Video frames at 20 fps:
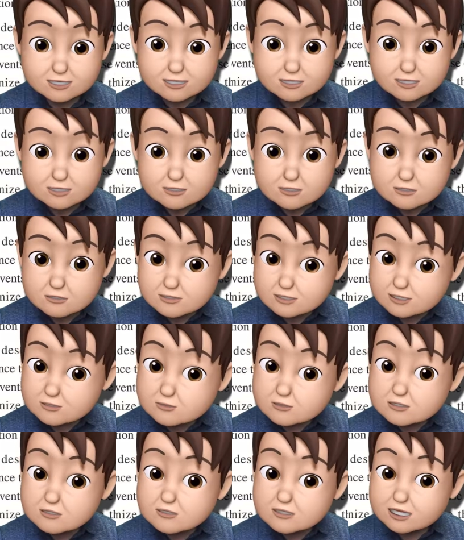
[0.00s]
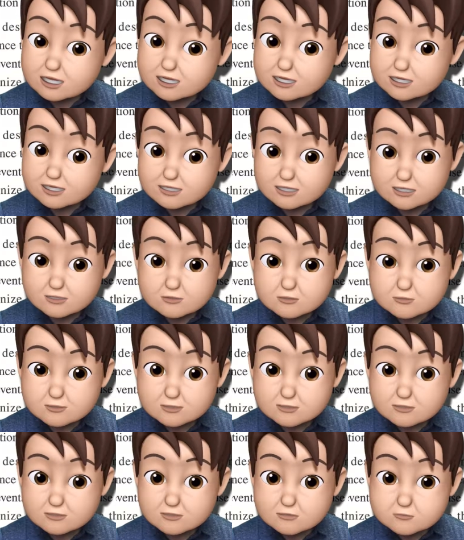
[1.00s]
어, 이것을 해당한다 그러면
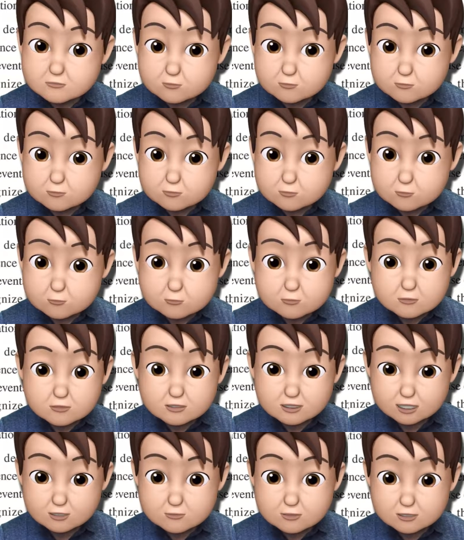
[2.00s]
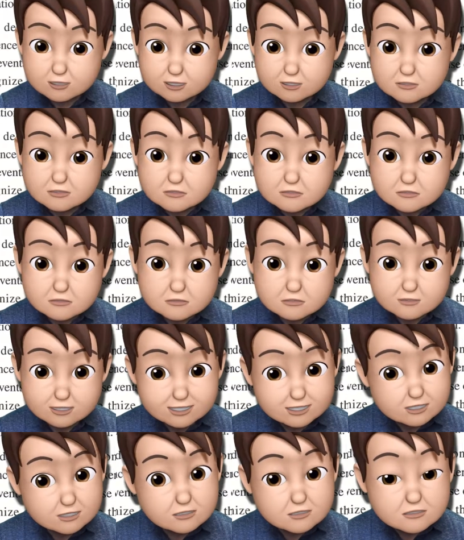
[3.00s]
뭐 도구를 사용한다는 거?
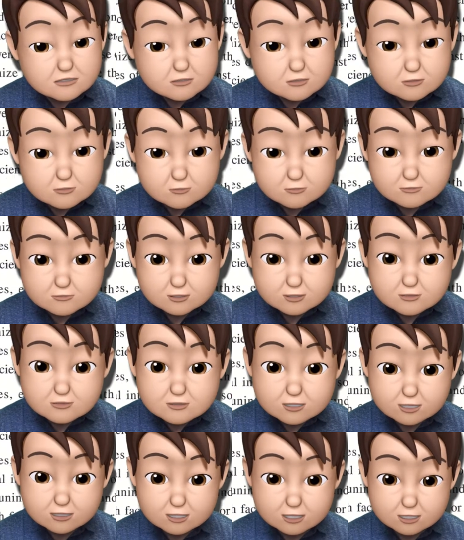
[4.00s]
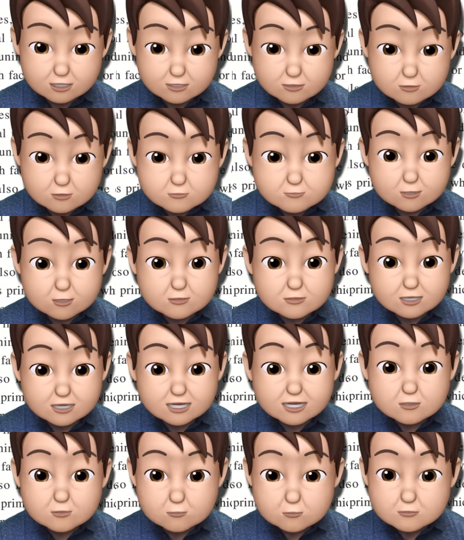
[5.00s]
이거 좀 그거 안 돼? 그러면
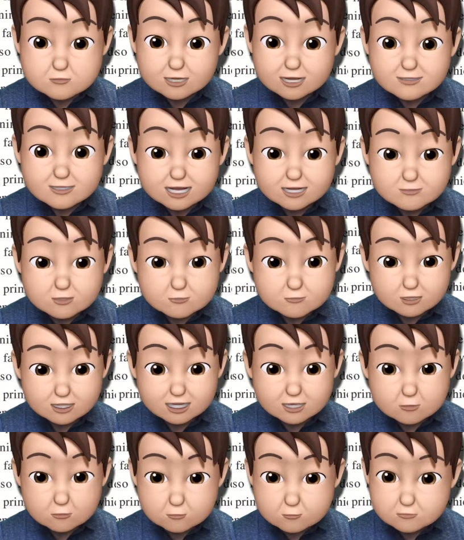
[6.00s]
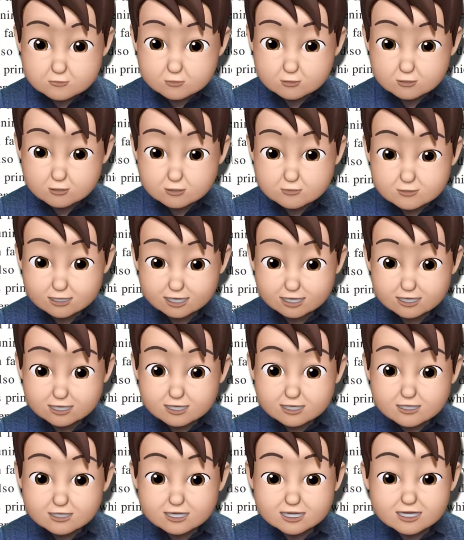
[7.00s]
이게 조금 애매하면 밑에 거 조금 더 읽어봐.
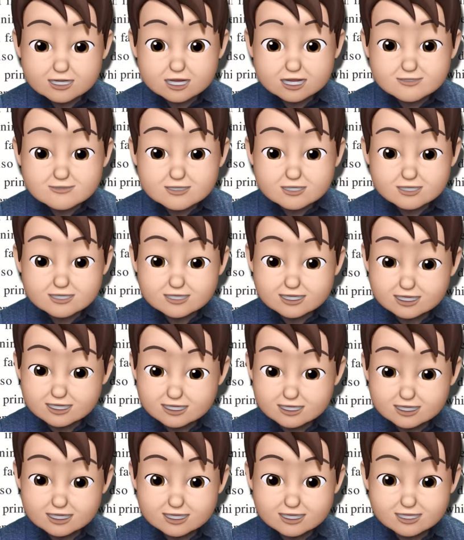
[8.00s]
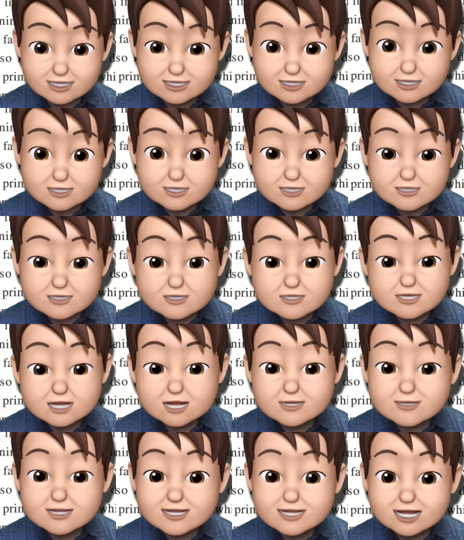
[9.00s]
They have to sit still. 그들은
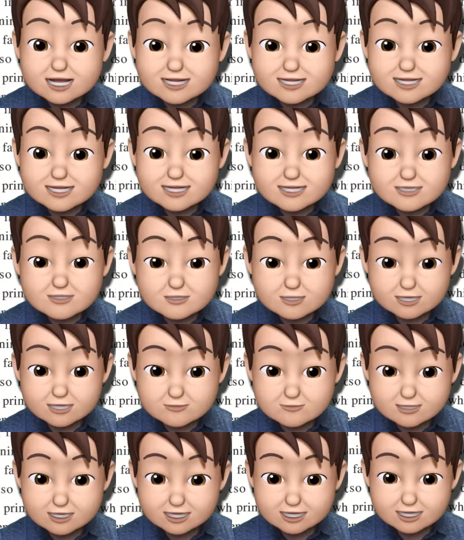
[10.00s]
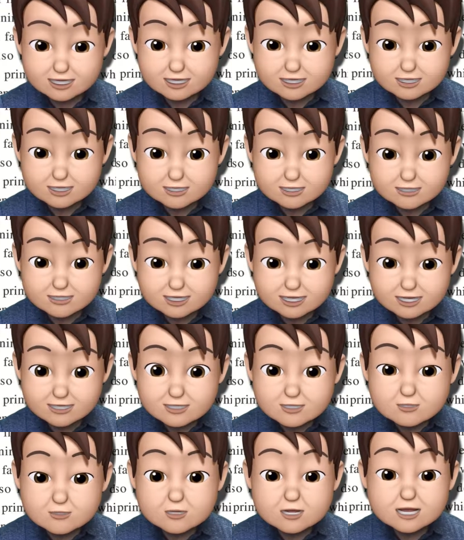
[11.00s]
가만히 앉아 있어야 합니다. 자,
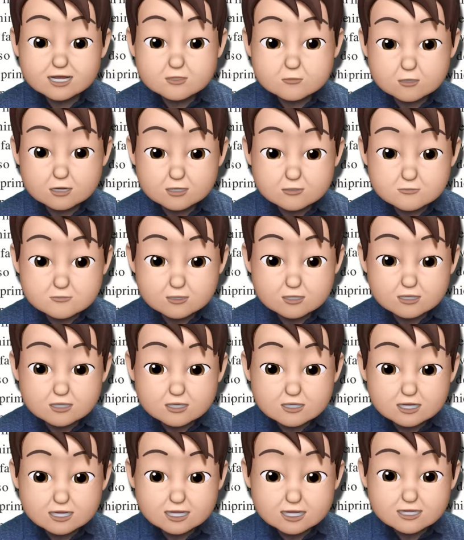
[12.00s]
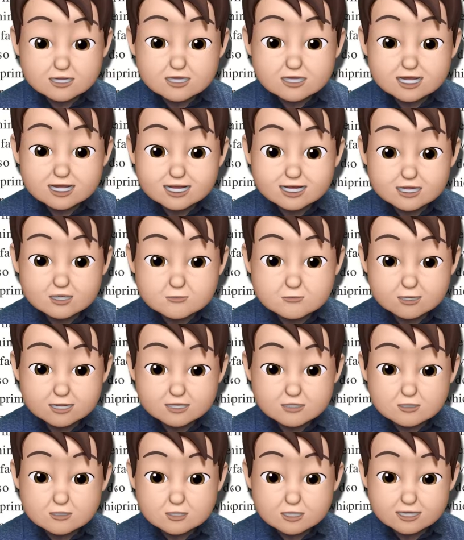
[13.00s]
그러한 과업들을 실행하기
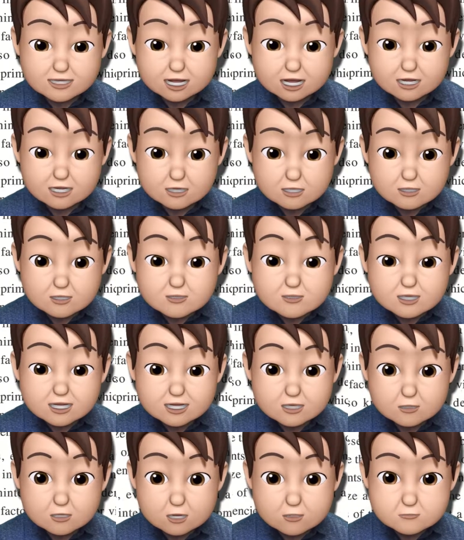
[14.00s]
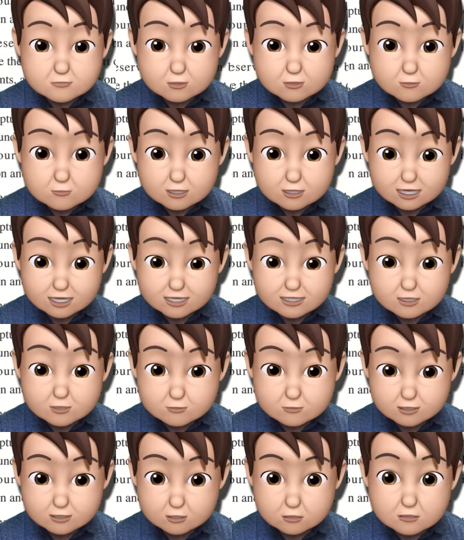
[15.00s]
위해서. 야, 그러한 과업들 위에 있어
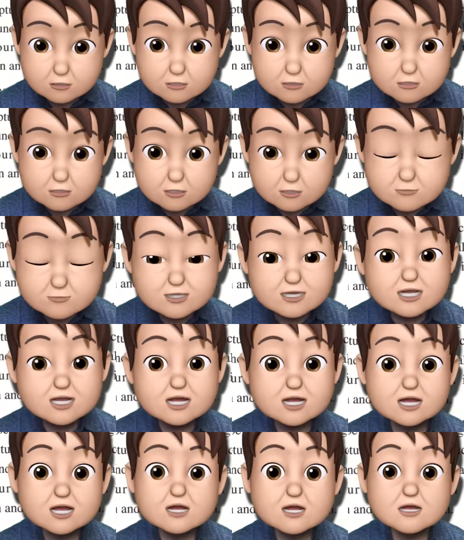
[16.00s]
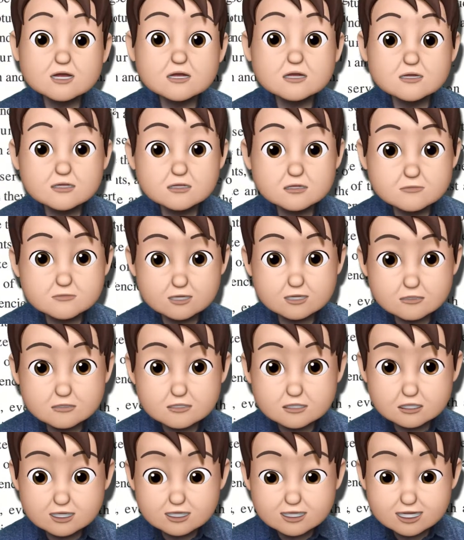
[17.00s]
없어? 없지? 그러면
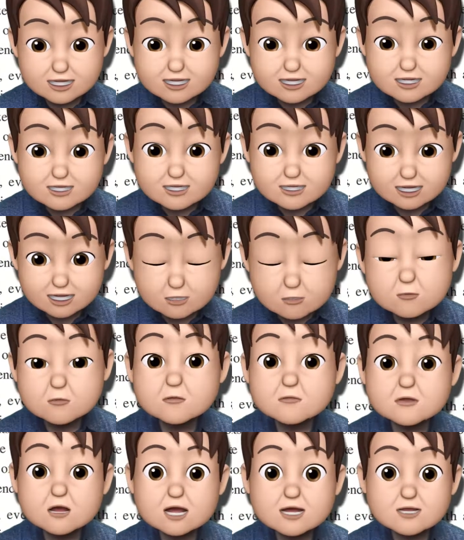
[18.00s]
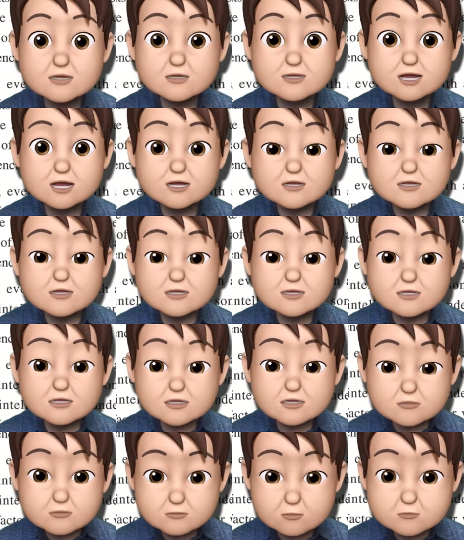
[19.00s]
C는 때려주고도 아닌 거야.
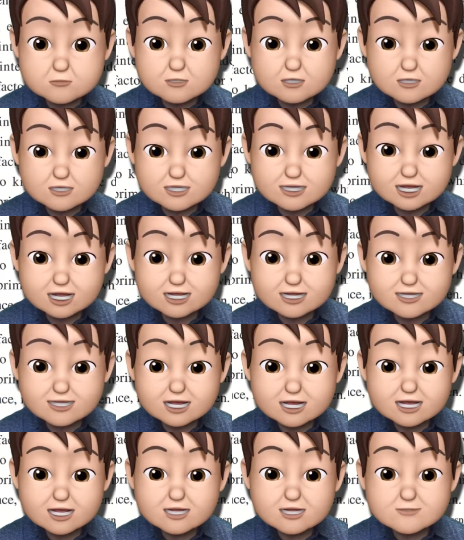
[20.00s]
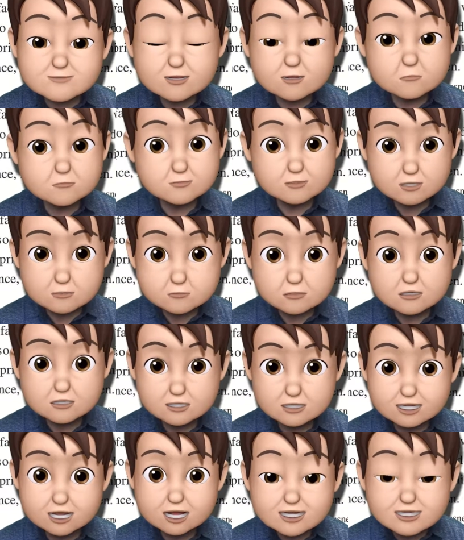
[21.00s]
그럼 뭐부터 시작하느냐? 바로 B부터
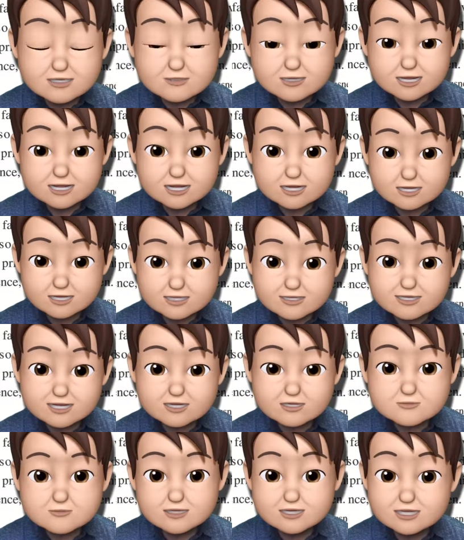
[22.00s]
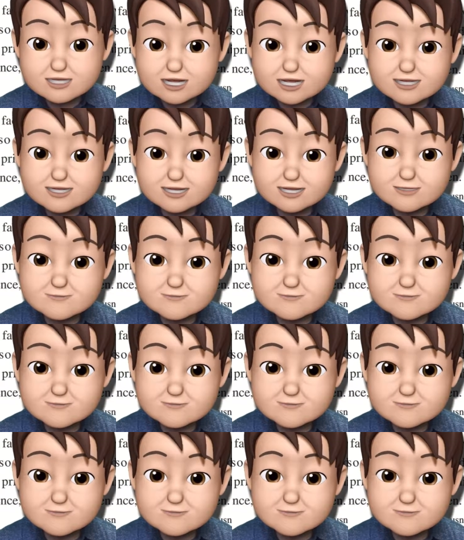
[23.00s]
시작하는 거야. 자, 그러면 시작하자.